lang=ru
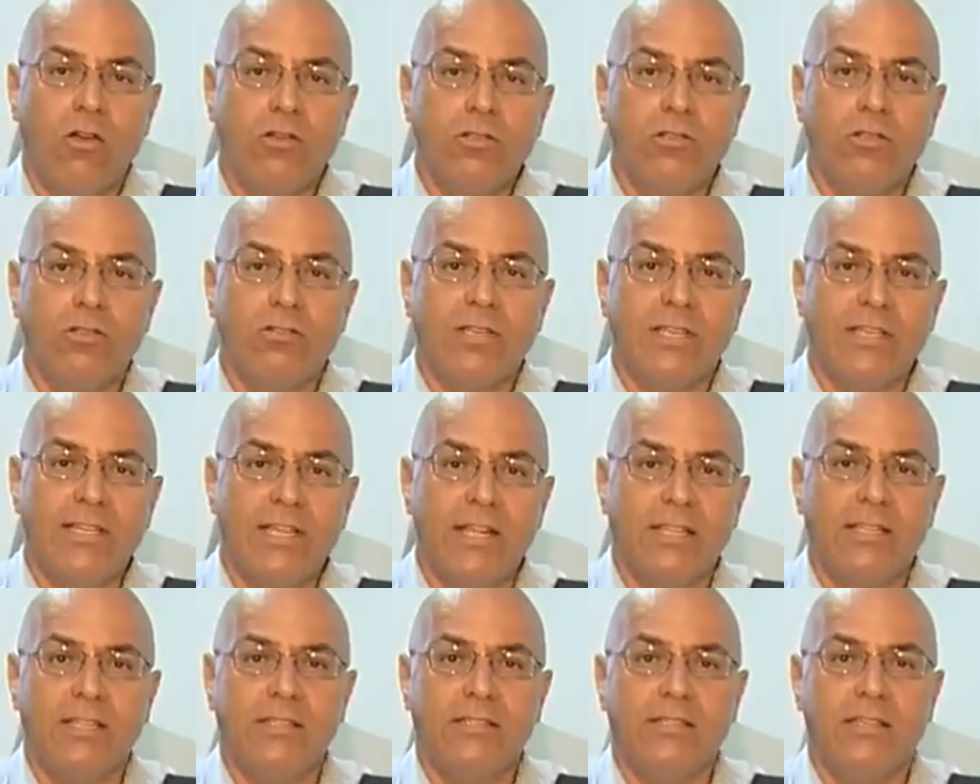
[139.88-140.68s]
Наша
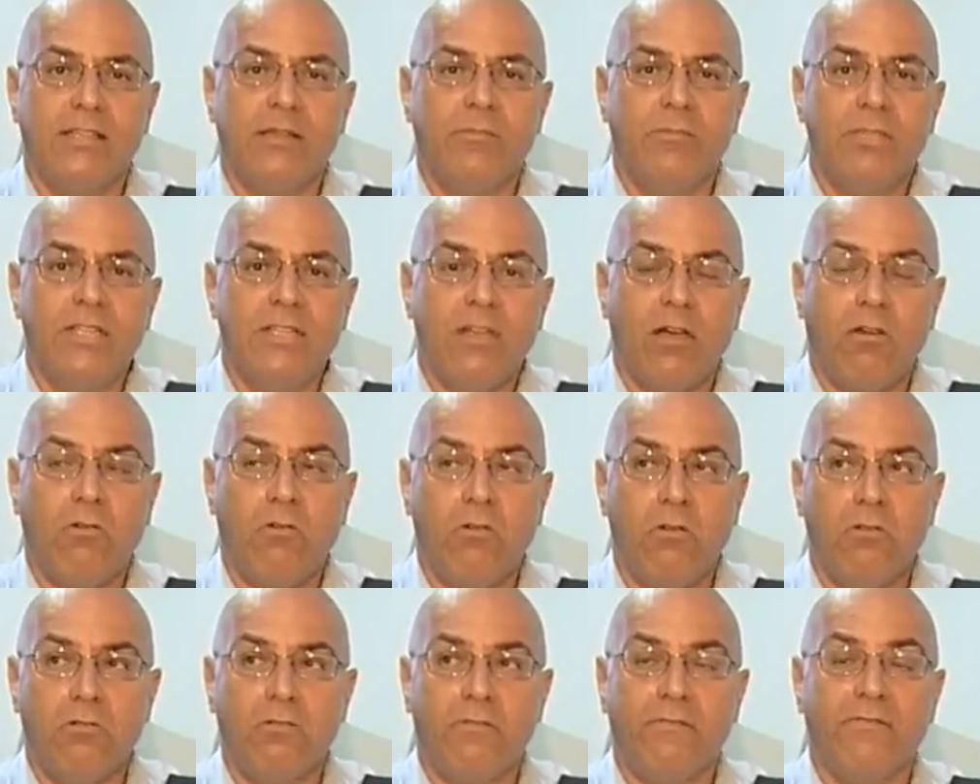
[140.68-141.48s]
главная задача – дать
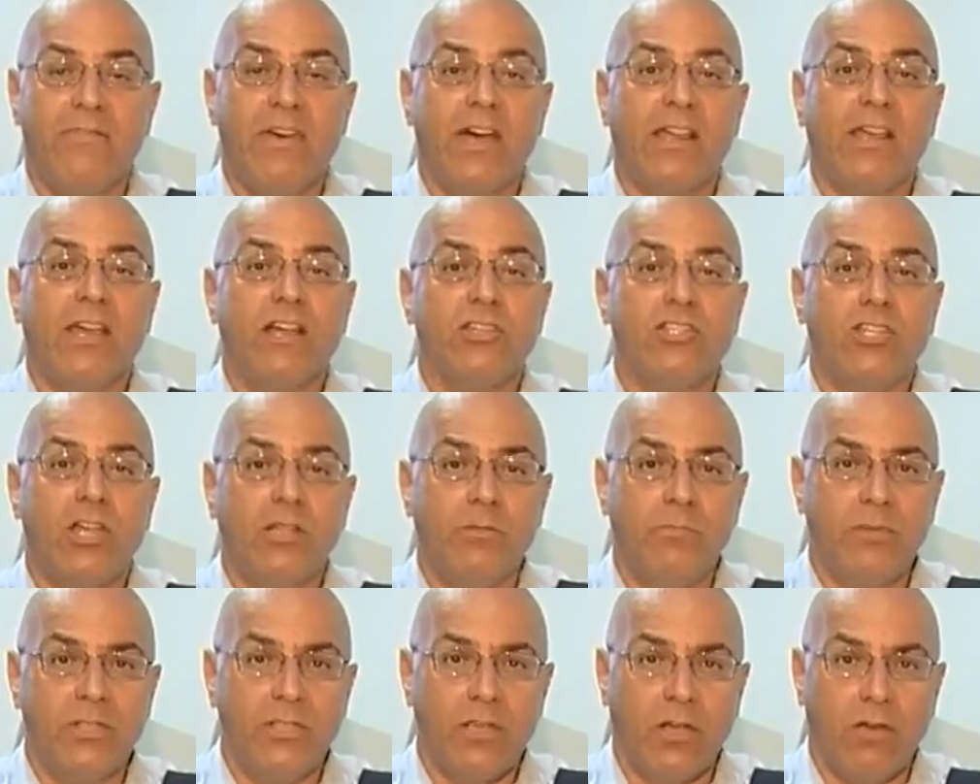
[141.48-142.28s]
людям ощущение
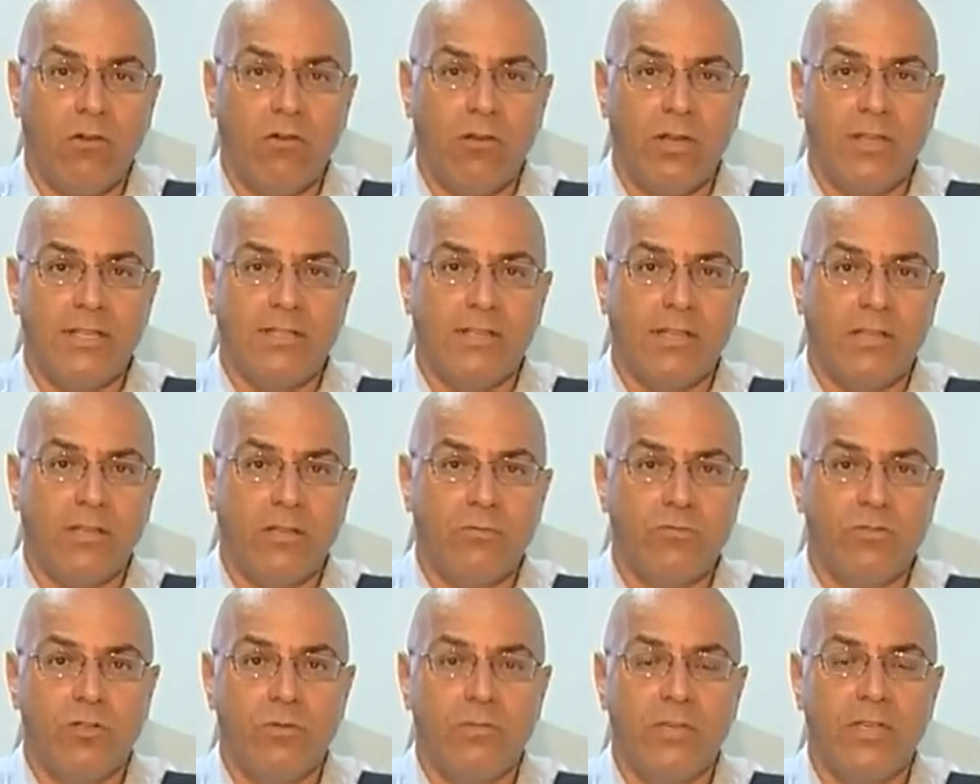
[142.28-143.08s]
безопасности не только в
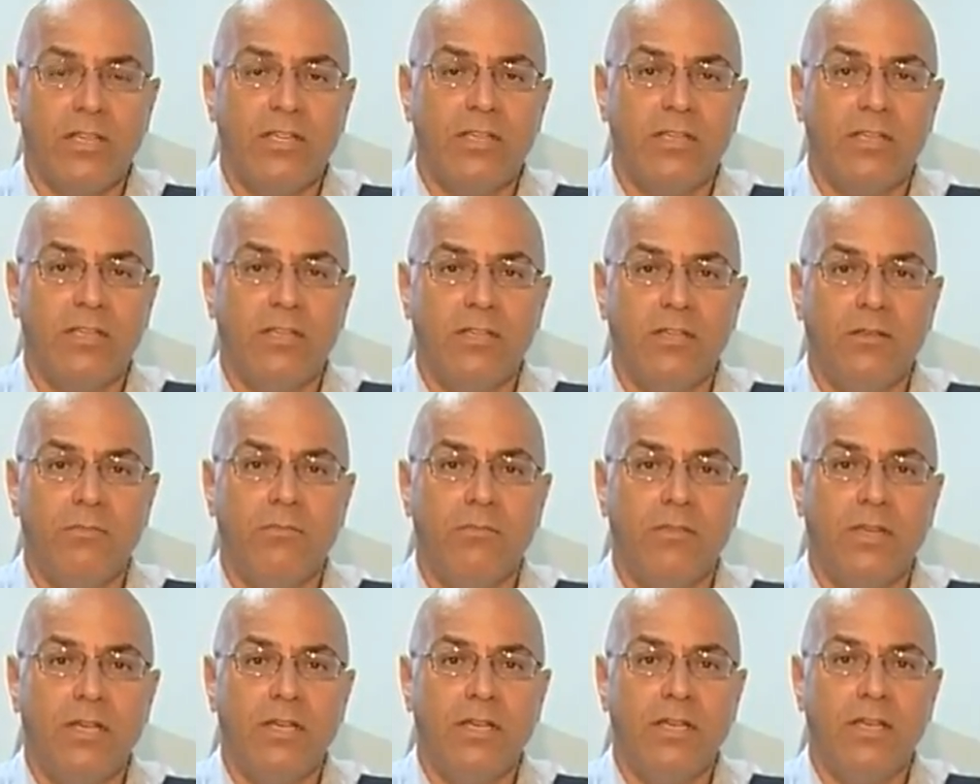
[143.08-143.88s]
море, но и на
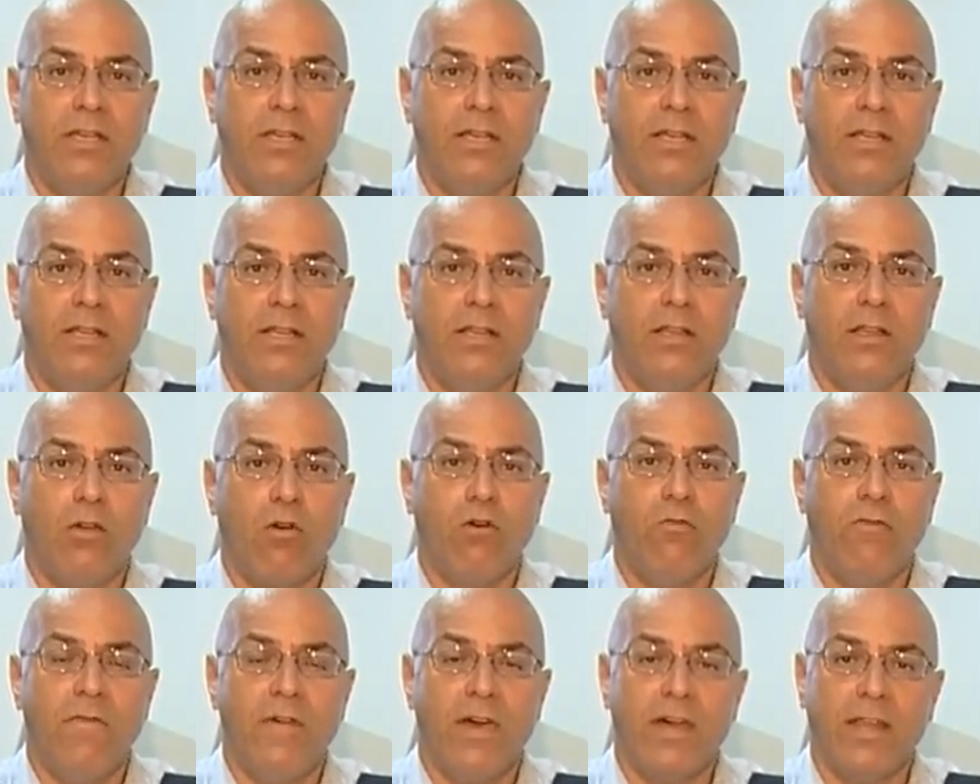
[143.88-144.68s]
берегу,
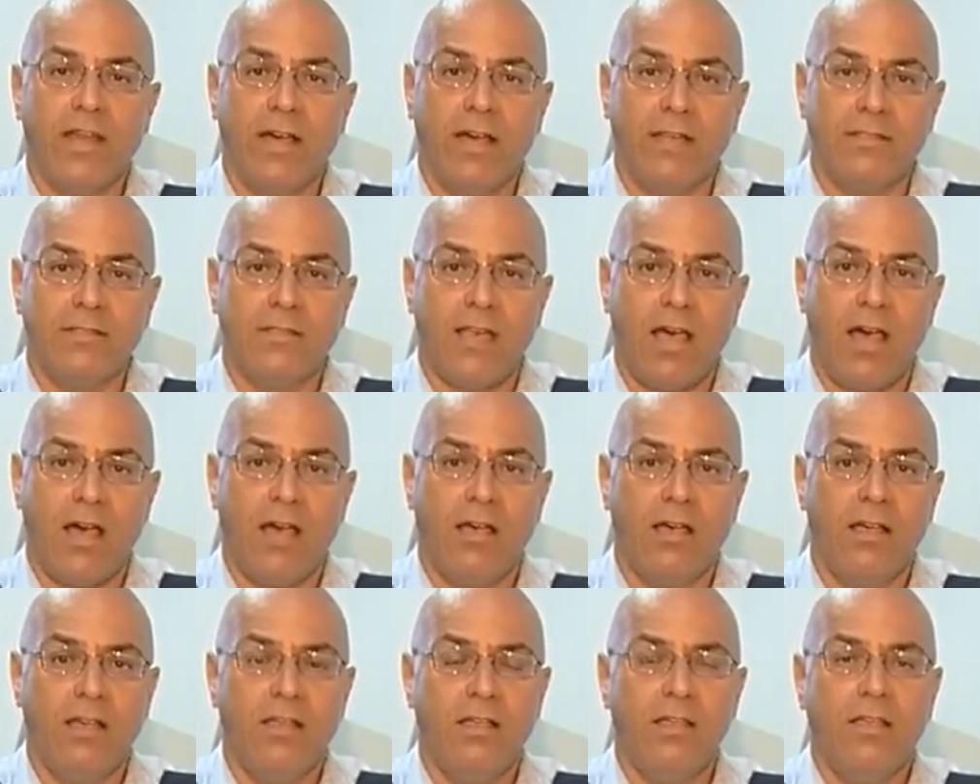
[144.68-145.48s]
предоставить возможность
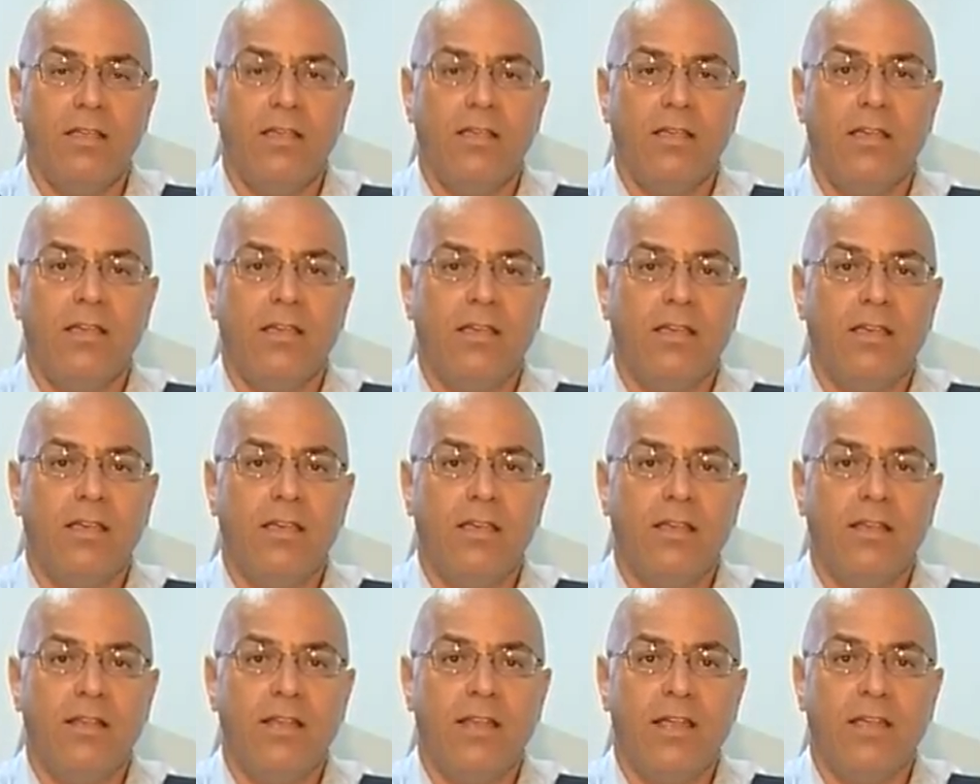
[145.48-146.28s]
хорошо
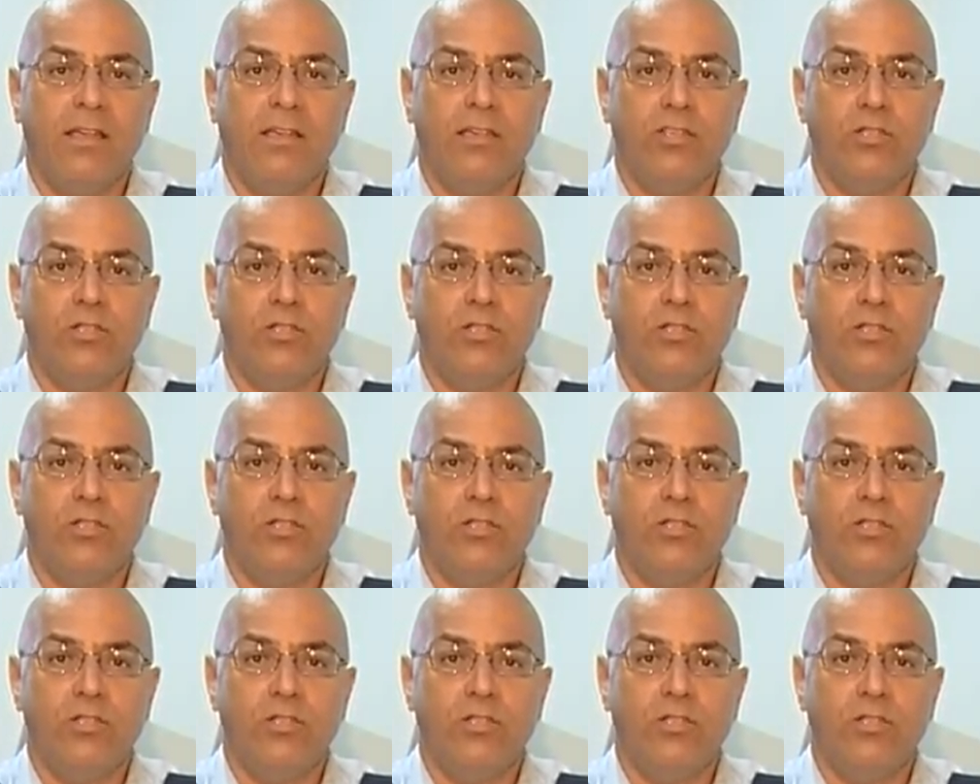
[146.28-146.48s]
отдохнуть,